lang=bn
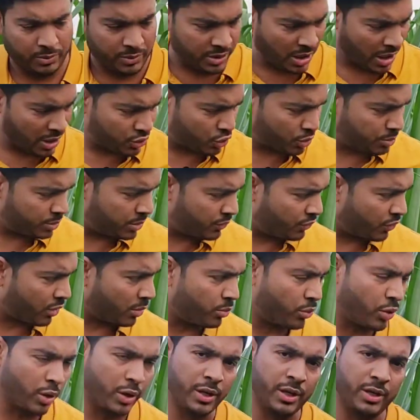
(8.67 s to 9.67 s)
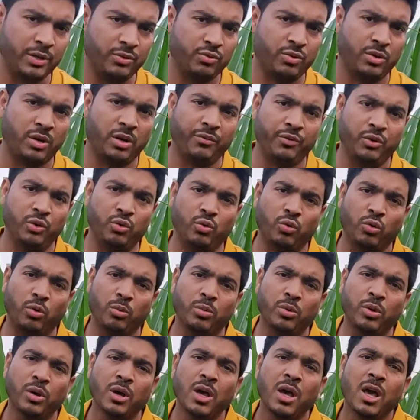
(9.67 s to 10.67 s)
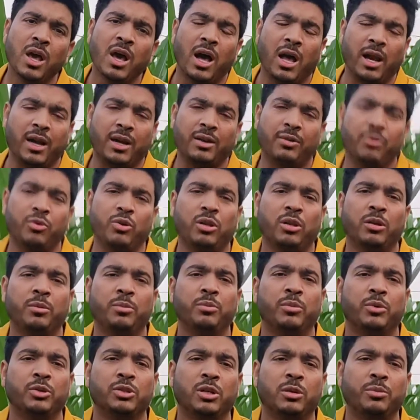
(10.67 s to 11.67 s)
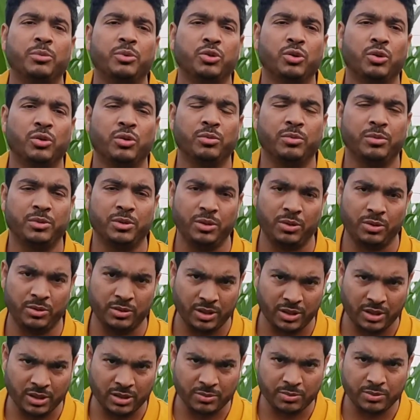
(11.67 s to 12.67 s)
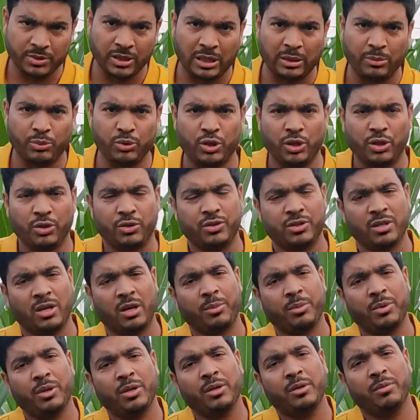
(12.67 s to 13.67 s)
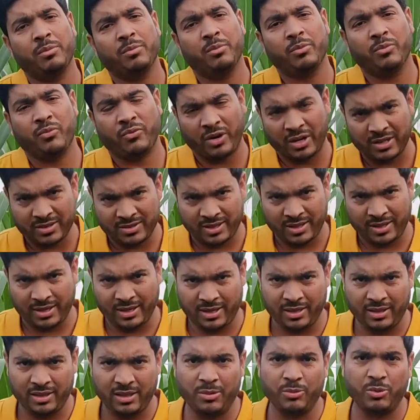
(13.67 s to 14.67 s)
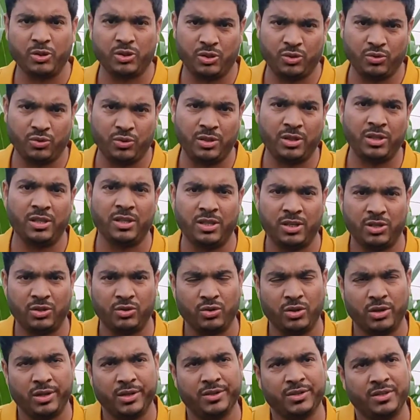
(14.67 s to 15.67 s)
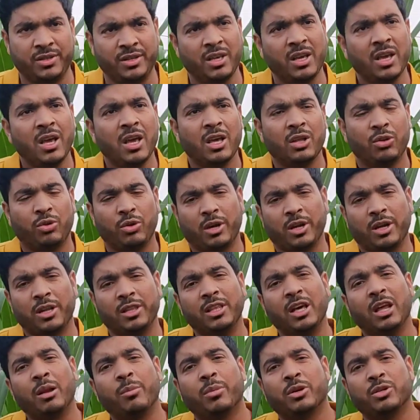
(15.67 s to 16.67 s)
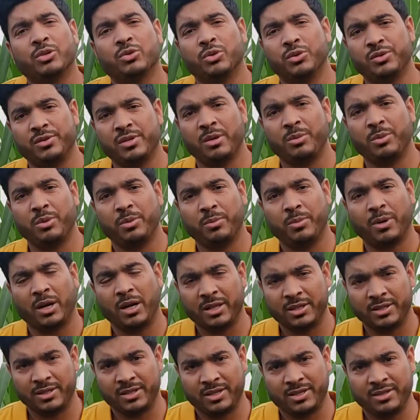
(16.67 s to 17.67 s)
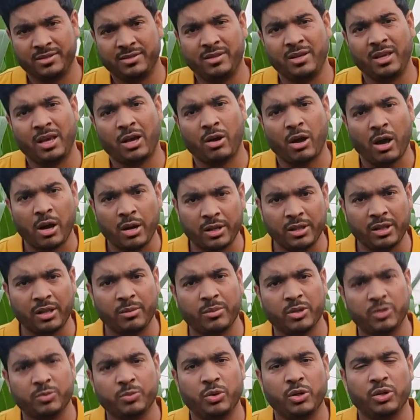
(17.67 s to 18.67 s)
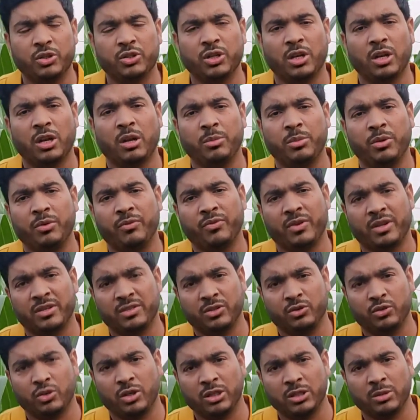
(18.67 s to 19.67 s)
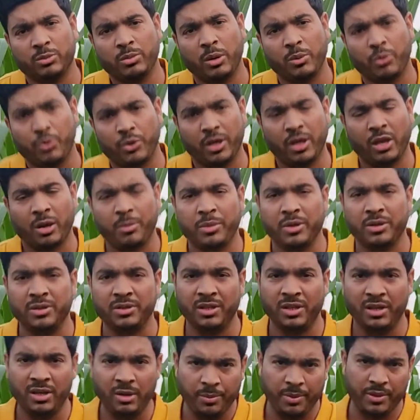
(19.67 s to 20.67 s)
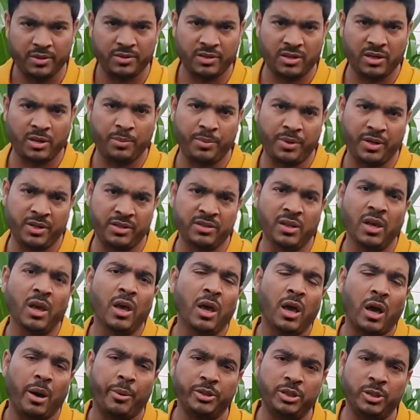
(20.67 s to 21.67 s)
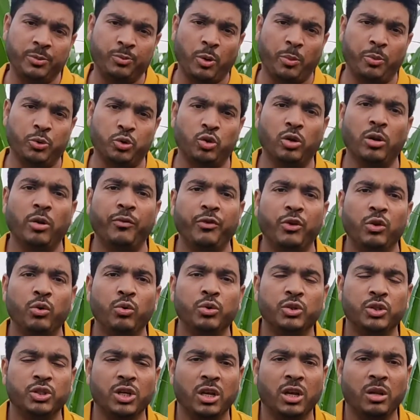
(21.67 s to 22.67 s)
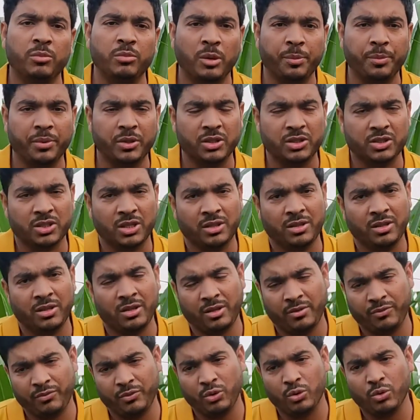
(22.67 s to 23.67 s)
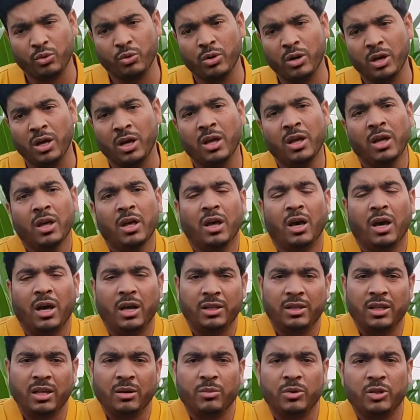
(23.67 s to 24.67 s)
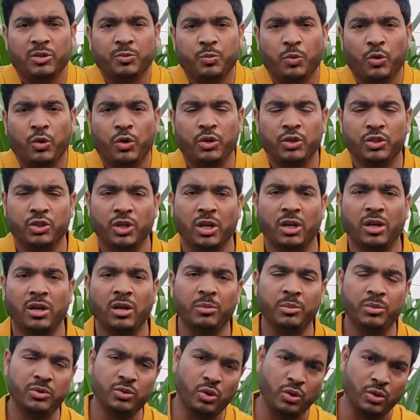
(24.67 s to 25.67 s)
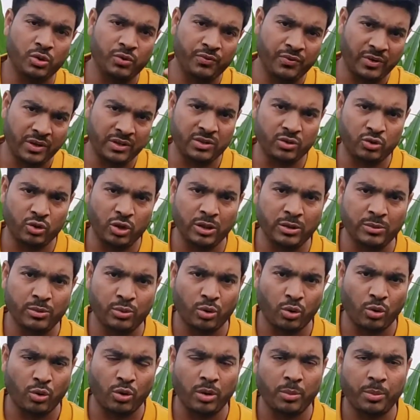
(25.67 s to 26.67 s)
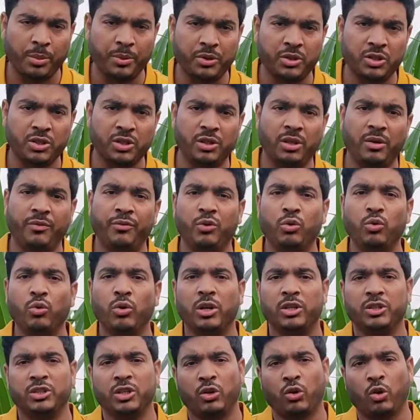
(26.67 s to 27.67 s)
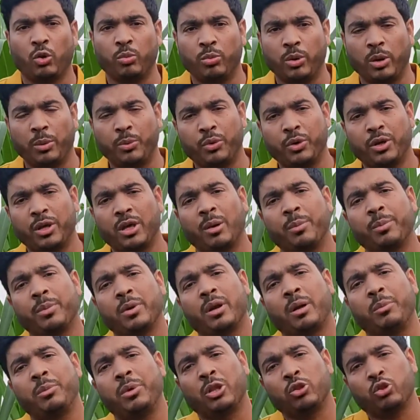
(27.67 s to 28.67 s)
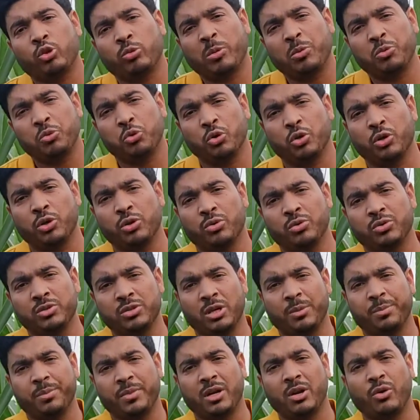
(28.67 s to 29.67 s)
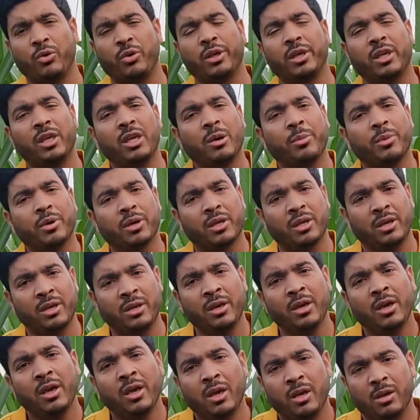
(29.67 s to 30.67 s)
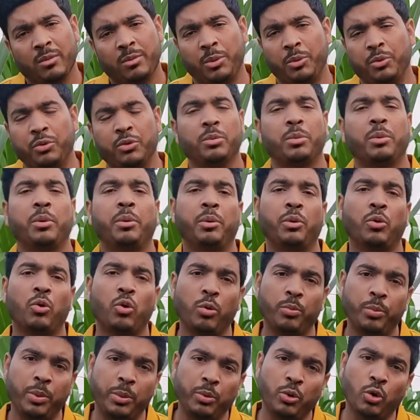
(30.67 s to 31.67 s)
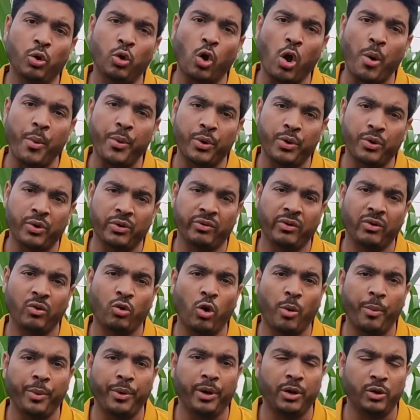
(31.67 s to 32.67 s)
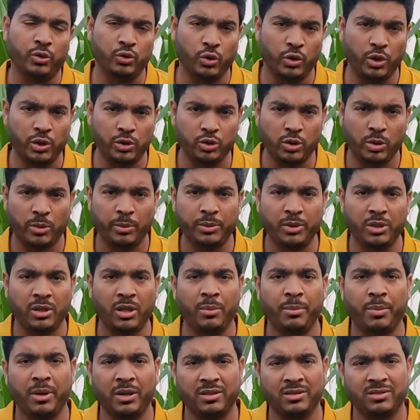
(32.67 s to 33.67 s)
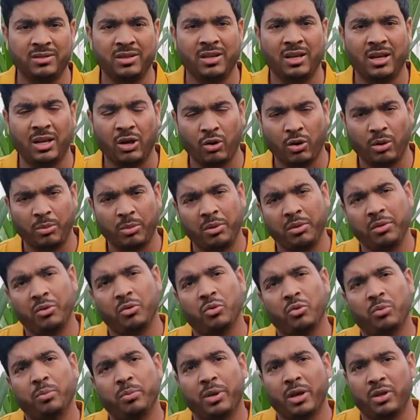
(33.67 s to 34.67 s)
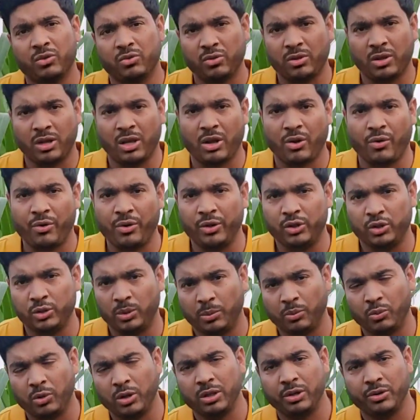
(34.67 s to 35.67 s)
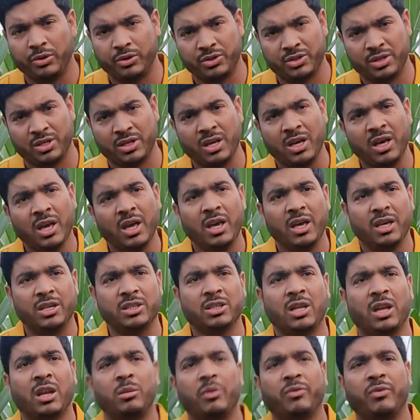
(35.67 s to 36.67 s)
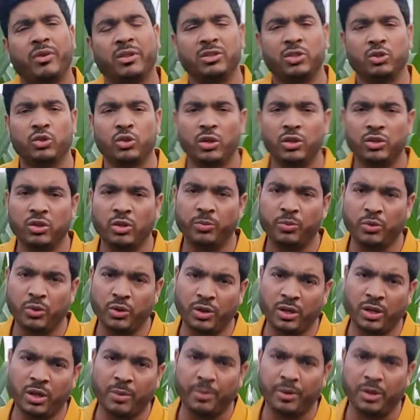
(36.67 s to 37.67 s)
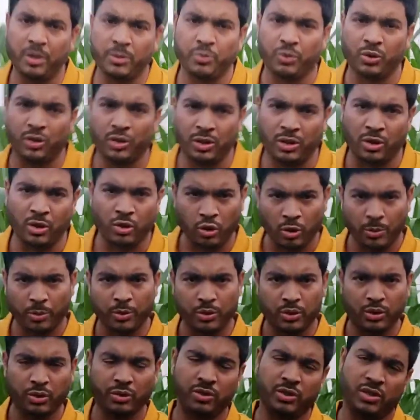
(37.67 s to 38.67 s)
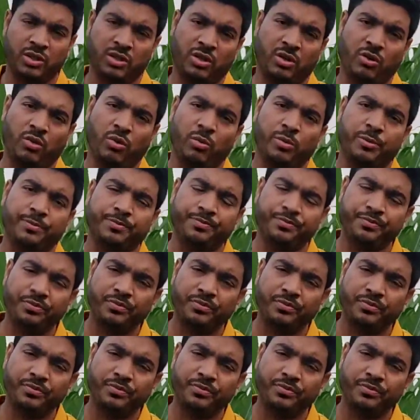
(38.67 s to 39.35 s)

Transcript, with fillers: শাকসবজি ফর্মুলা নিয়ে কিছু একটা ভিডিও করব আর একটা কথা মজার বিষয় যেটা জানাবো সেটা হচ্ছে আমি ফ্রান্স থেকে তিন মাসের ছুটিতে দেশে চলে আসছি তো এখানে দেড় মাস হয়েছে আমি বাংলাদেশে আসছি আর দেড় মাস পরে ইনশাল্লাহ আমি ফ্রান্সে চলে যাবো এবং কি আমার যে রিপেয়ার সেটা প্যারিস আমার যে প্রফেশনাল ভিডিও ইনশাল্লাহ আমি আপনাদের সাথে এই ভিডিওগুলো আর দেড় মাস পর ইনশাল্লাহ আমি যখন ফ্রান্সে চলে যাবো তখন আপনাদের সাথে এই ভিডিওগুলো শেয়ার করবো এবং কি আপনারা আমি আন্তরিকভাবে দুঃখিত যে আপনারা অনেকে অনেকেই আমাকে বিভিন্ন বিভিন্ন কমেন্ট করেছেন কমেন্টের সঠিক জবাব দিতে আমি পারতেছি না কারণ আমি একটু ব্যস্ততার কারণে জবগুলো দেওয়া হচ্ছে না ইনশাল্লাহ আমি ফ্রান্সে চলে যাওয়ার পর থেকে আপনাদের প্রত্যেকে কমেন্ট যাওয়ার চেষ্টা করবো